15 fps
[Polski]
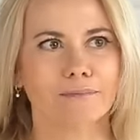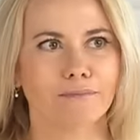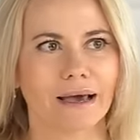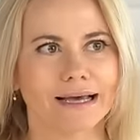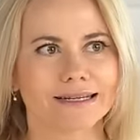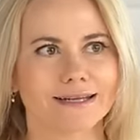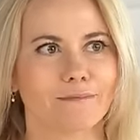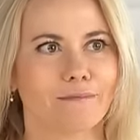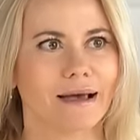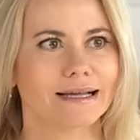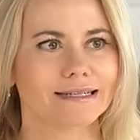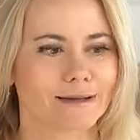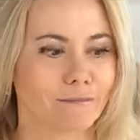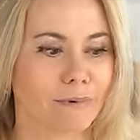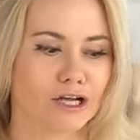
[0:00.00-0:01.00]
Beże,
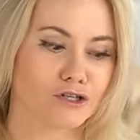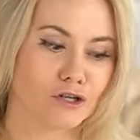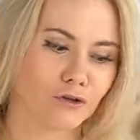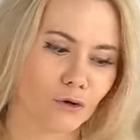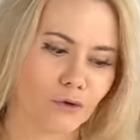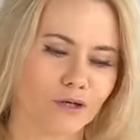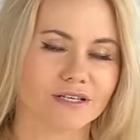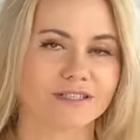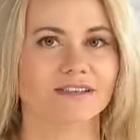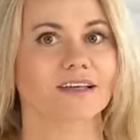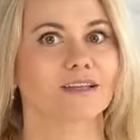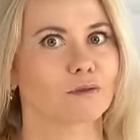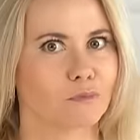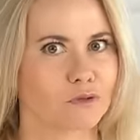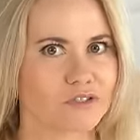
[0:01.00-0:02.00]
beże, beże, no jest
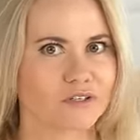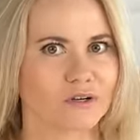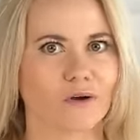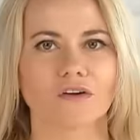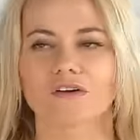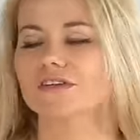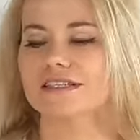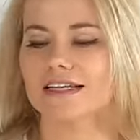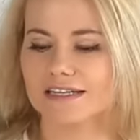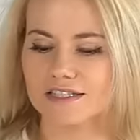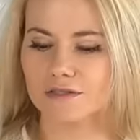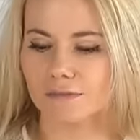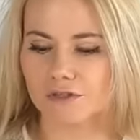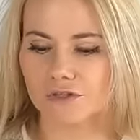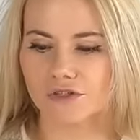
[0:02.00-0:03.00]
jeden mocny kolor, zaraz
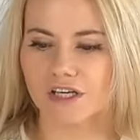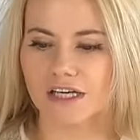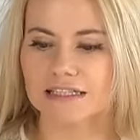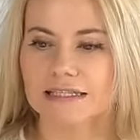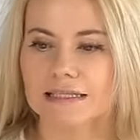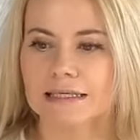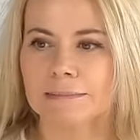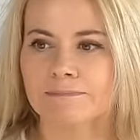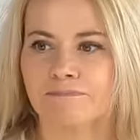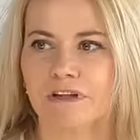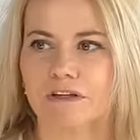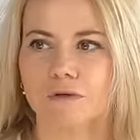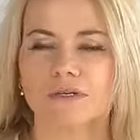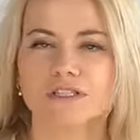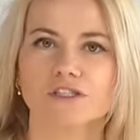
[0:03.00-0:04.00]
zobaczycie.
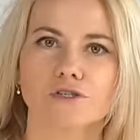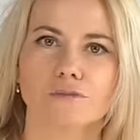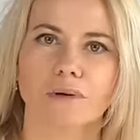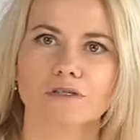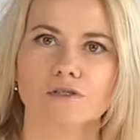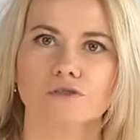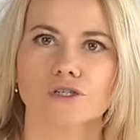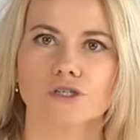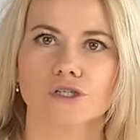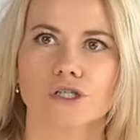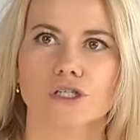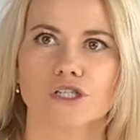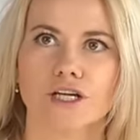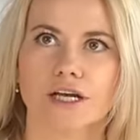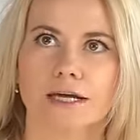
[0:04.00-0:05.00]
Natomiast ja się bardzo
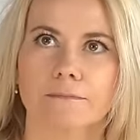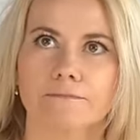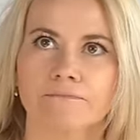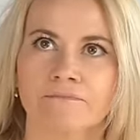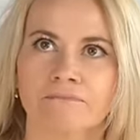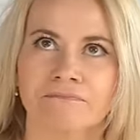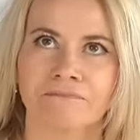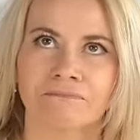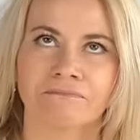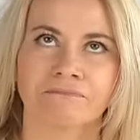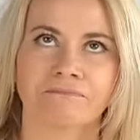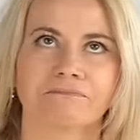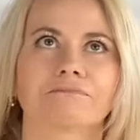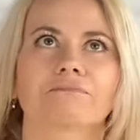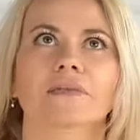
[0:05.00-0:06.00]
cieszę, że
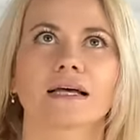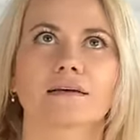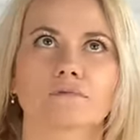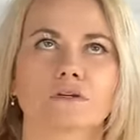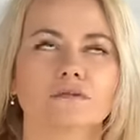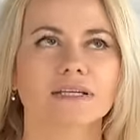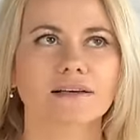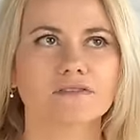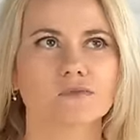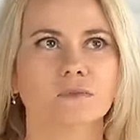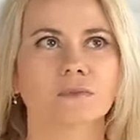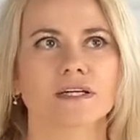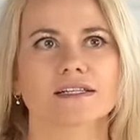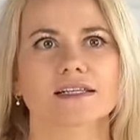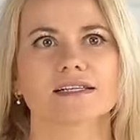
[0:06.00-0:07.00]
hmm, no ta
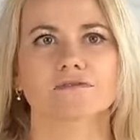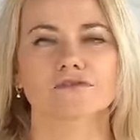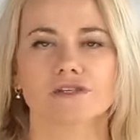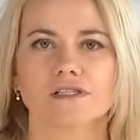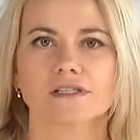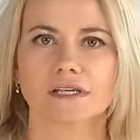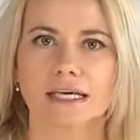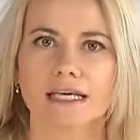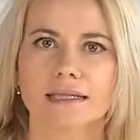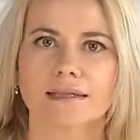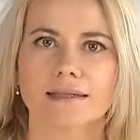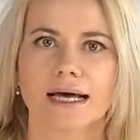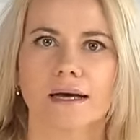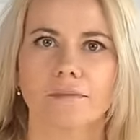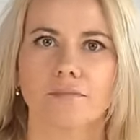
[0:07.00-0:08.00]
współpraca zawsze jest
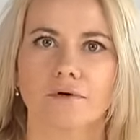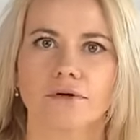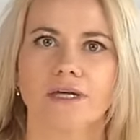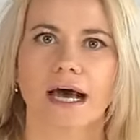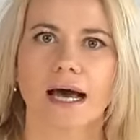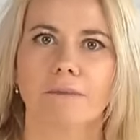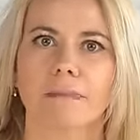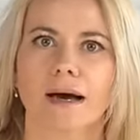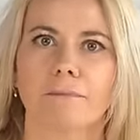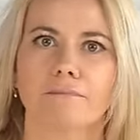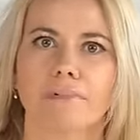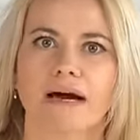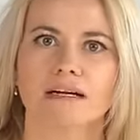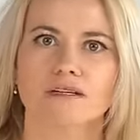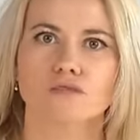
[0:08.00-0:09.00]
inna, bo ja mam
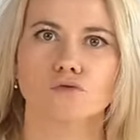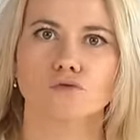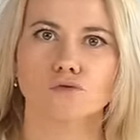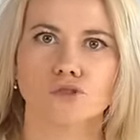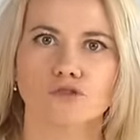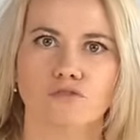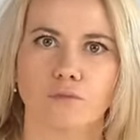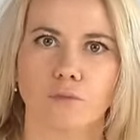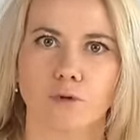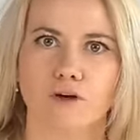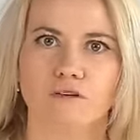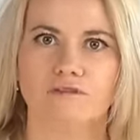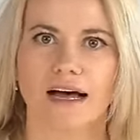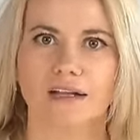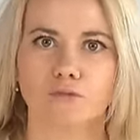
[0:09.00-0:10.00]
bardzo duży
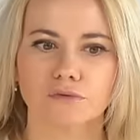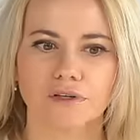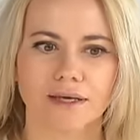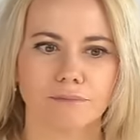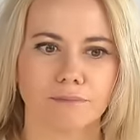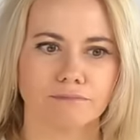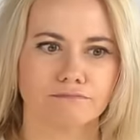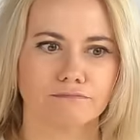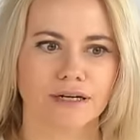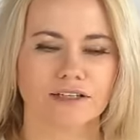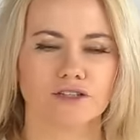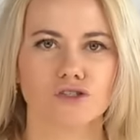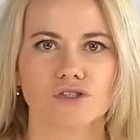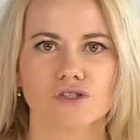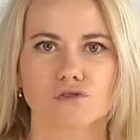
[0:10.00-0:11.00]
wpływ, a tutaj
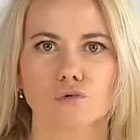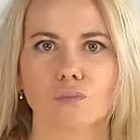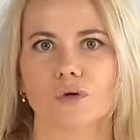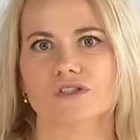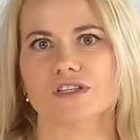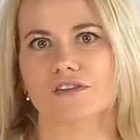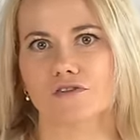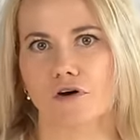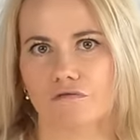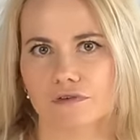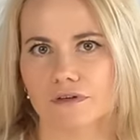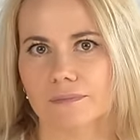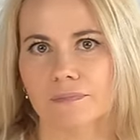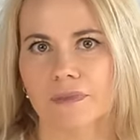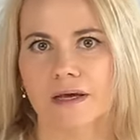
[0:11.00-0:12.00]
praktycznie
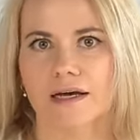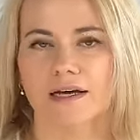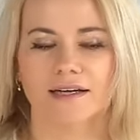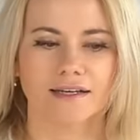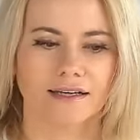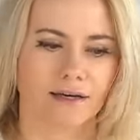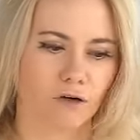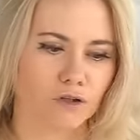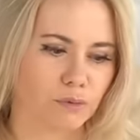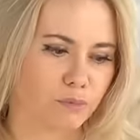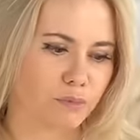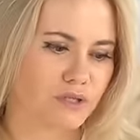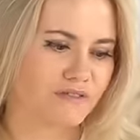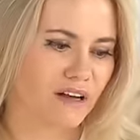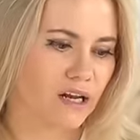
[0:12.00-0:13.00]
stuprocentowy. E, oni mi
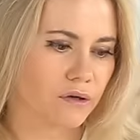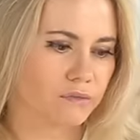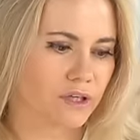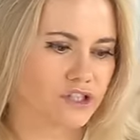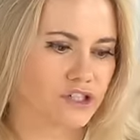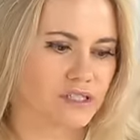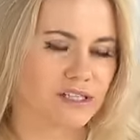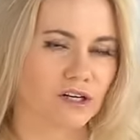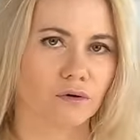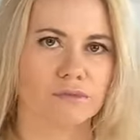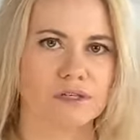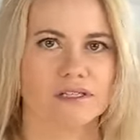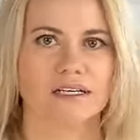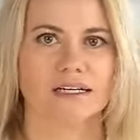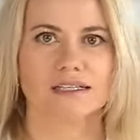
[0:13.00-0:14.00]
pozwalają, także z tego
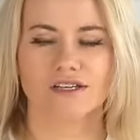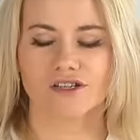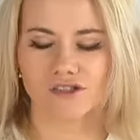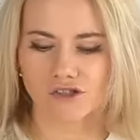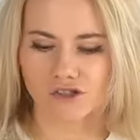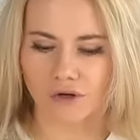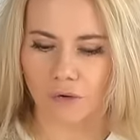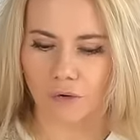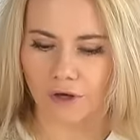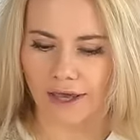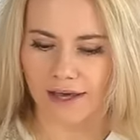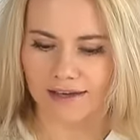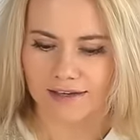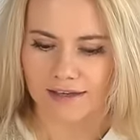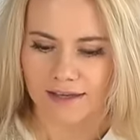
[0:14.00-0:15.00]
miejsca raz jeszcze
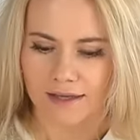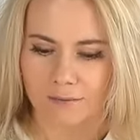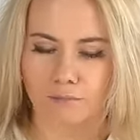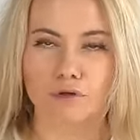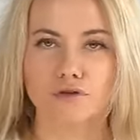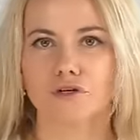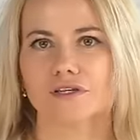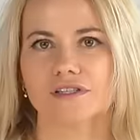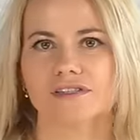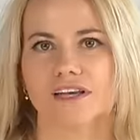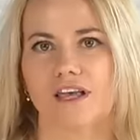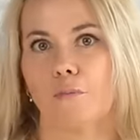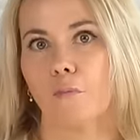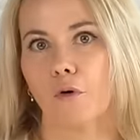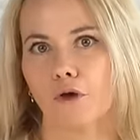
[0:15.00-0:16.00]
dziękuję, bo to jest
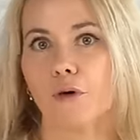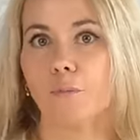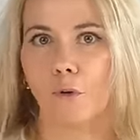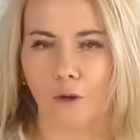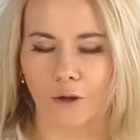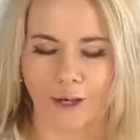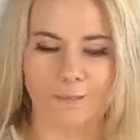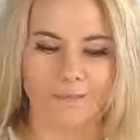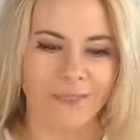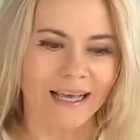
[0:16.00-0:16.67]
takie moje, moje.